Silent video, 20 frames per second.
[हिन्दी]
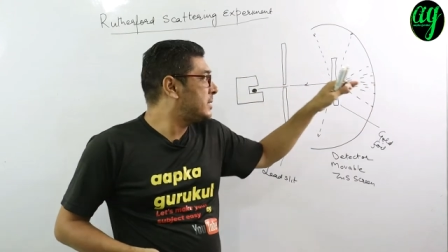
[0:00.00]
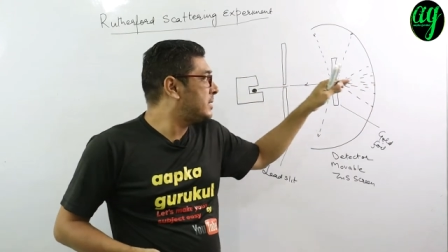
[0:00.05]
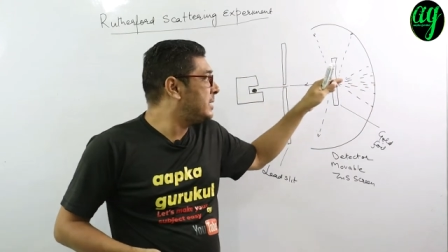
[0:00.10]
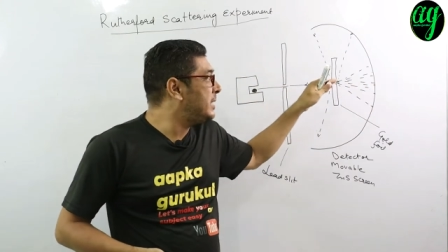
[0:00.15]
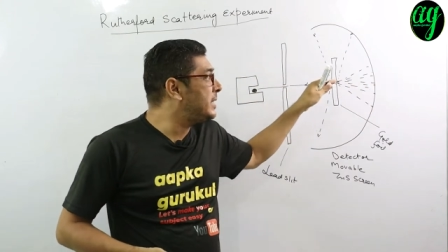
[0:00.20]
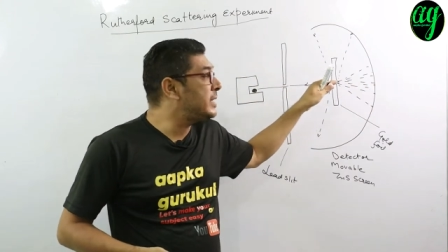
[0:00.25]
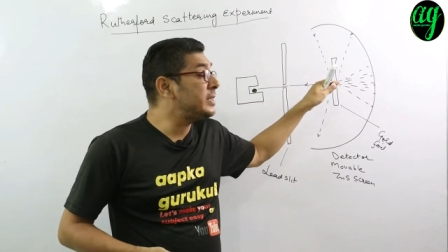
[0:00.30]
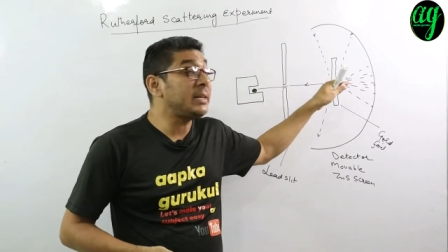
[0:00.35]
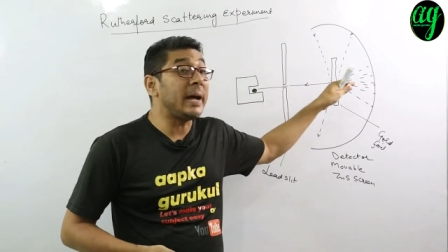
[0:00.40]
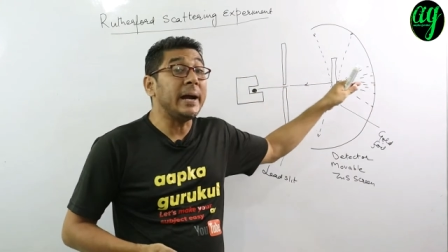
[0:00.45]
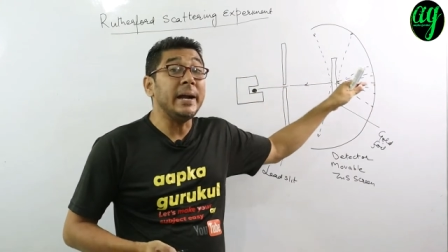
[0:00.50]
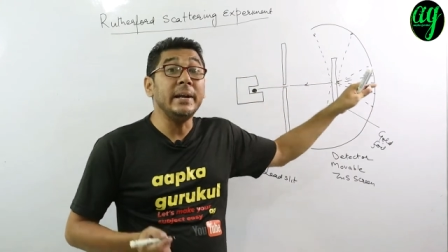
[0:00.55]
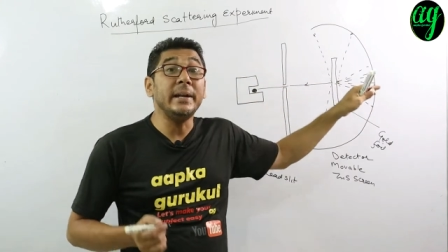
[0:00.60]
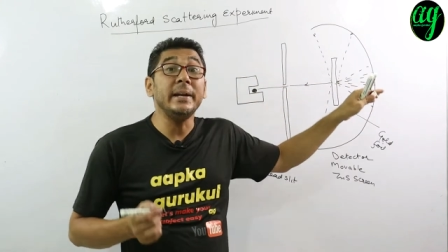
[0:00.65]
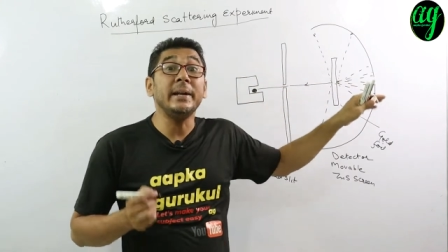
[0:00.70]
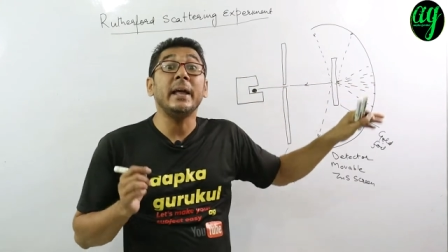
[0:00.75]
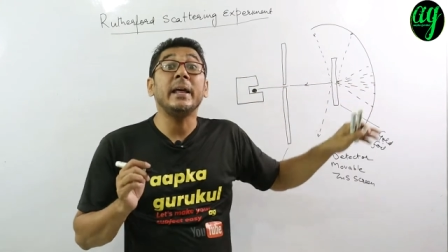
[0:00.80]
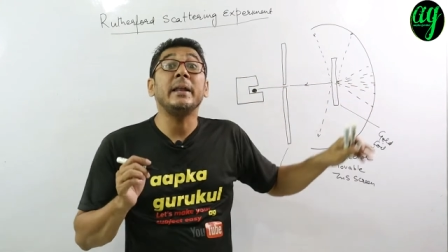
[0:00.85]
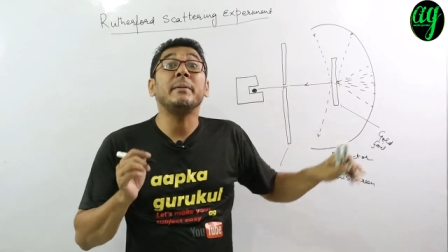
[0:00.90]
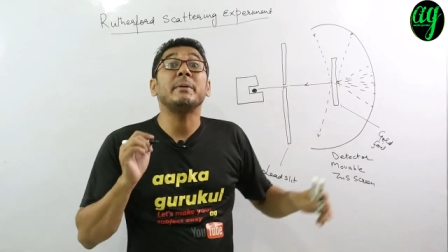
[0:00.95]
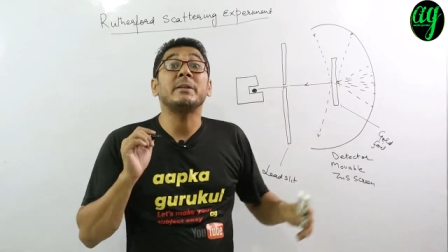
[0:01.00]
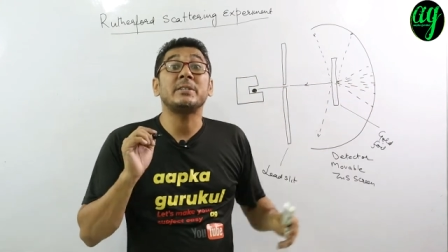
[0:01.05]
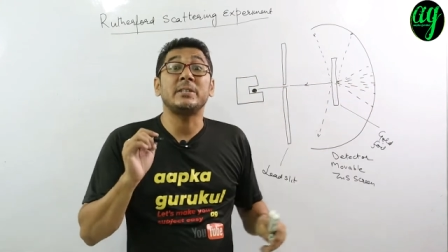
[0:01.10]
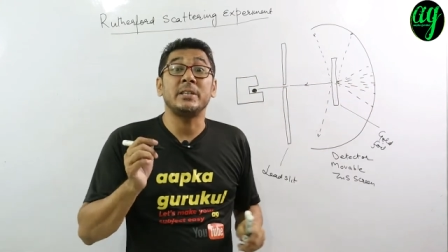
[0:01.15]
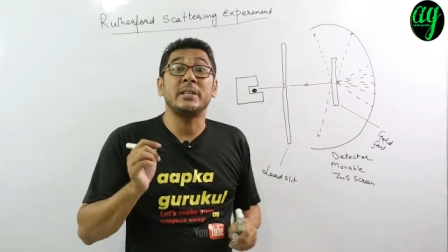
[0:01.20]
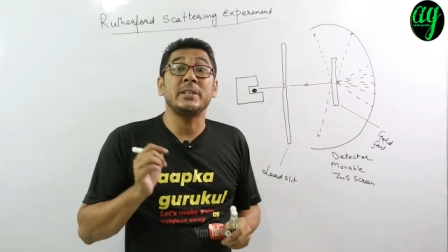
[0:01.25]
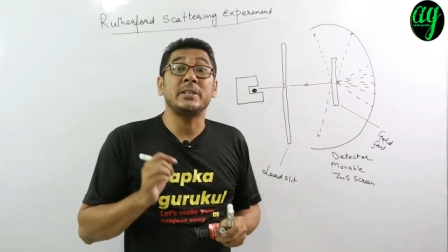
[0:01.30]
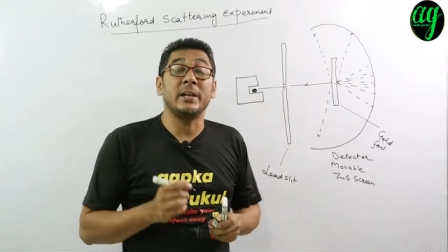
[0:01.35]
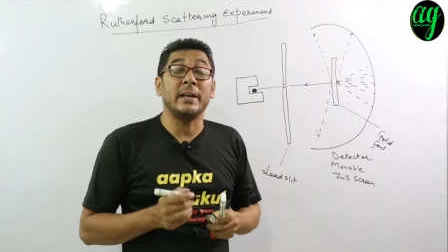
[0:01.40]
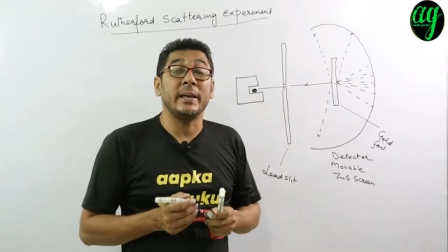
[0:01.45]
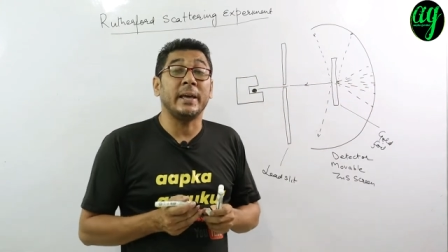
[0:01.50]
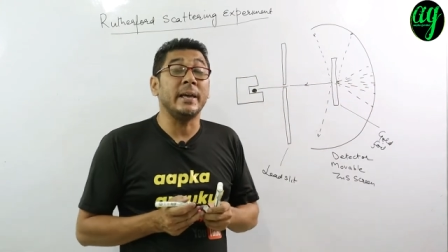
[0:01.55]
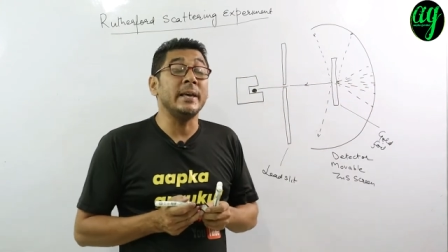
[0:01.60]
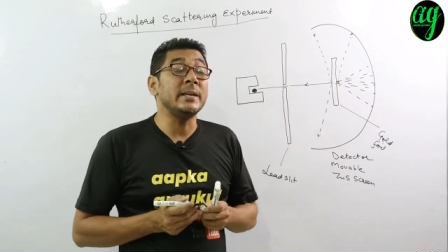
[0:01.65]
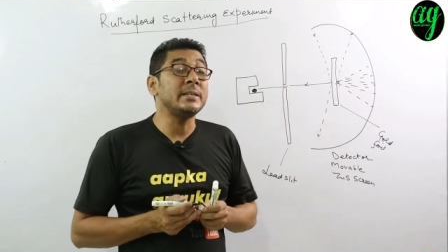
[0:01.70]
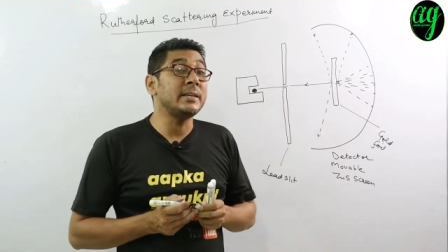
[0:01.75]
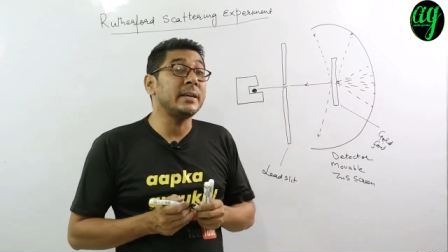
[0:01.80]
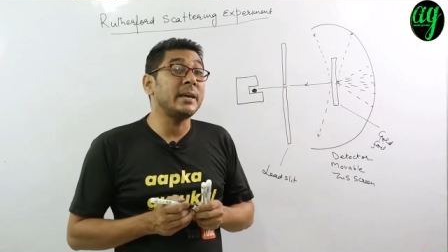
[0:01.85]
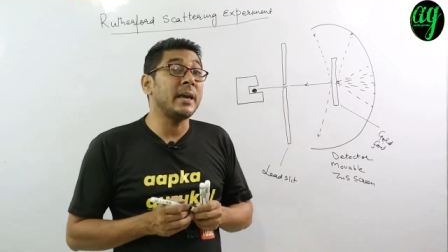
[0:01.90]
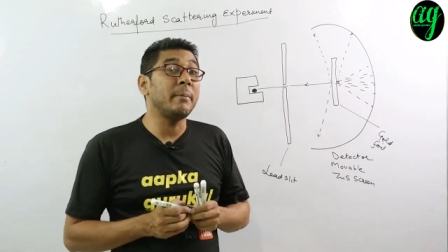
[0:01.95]
सीधे 99 पर सीधे चले गए
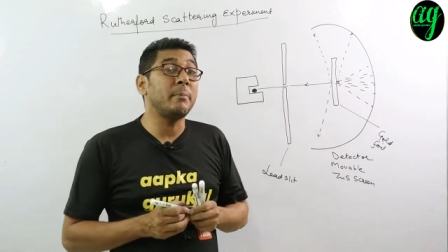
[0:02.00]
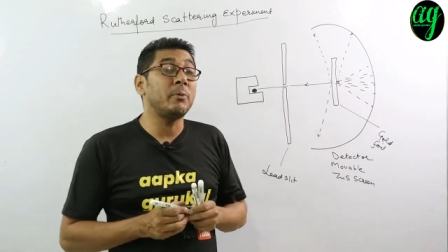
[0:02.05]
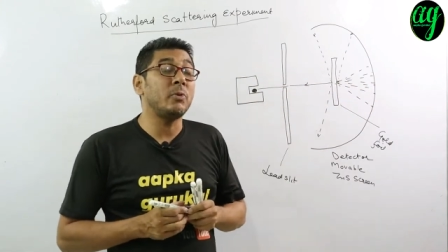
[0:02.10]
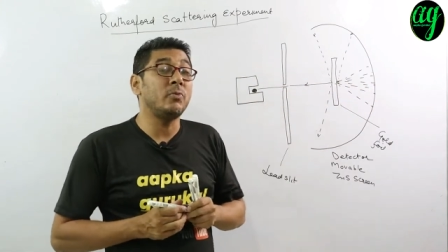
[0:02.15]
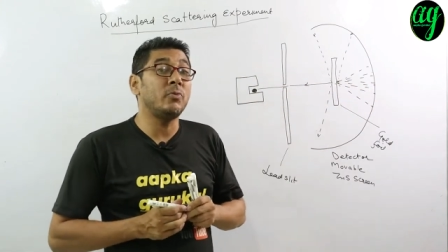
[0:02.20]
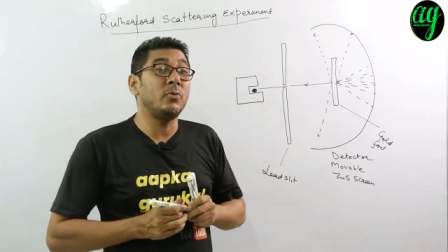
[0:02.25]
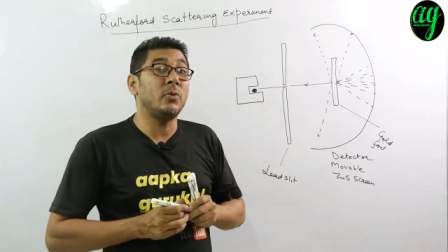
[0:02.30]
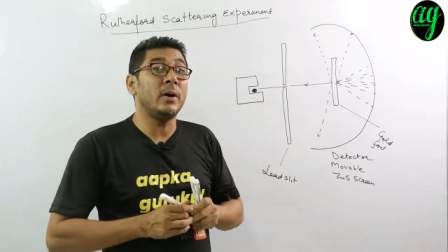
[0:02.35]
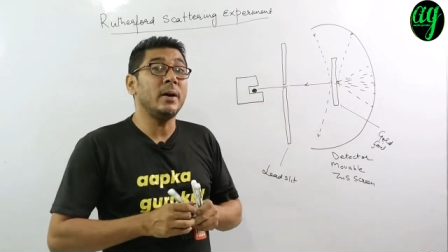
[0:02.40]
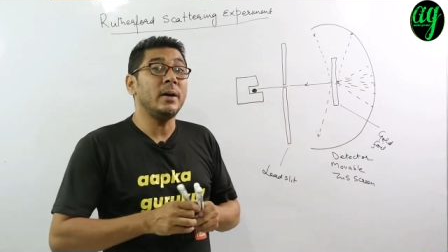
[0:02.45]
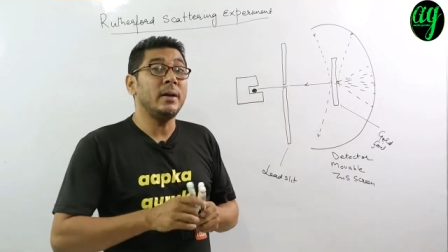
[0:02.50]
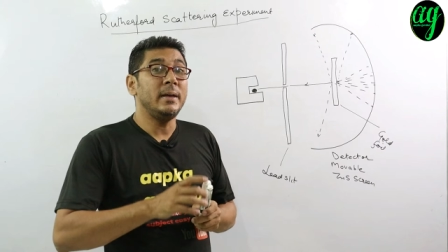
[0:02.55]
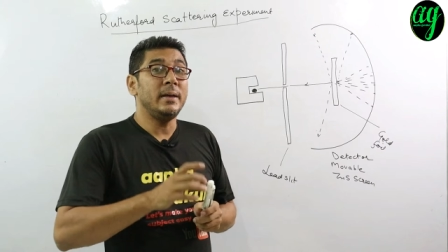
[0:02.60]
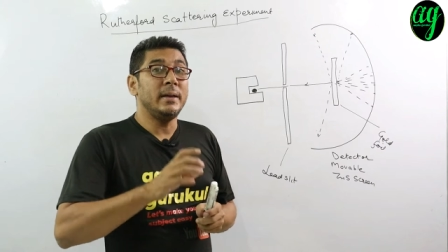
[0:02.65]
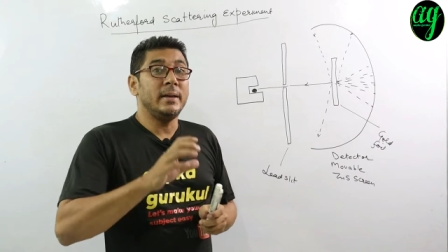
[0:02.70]
इससे क्या प्रूव हुआ